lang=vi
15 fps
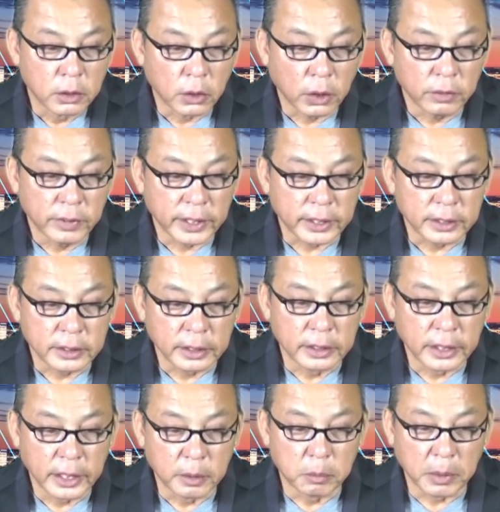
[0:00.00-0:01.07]
nói về cái
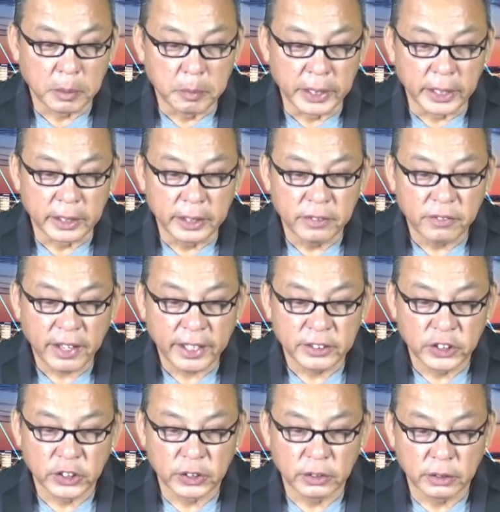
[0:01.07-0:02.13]
tình hình mà biện lý
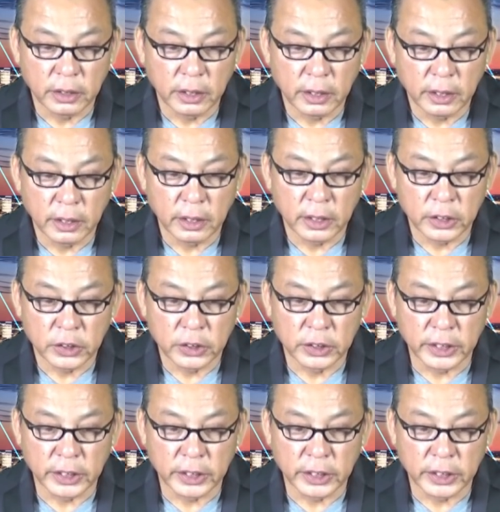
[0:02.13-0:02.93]
Vance uh,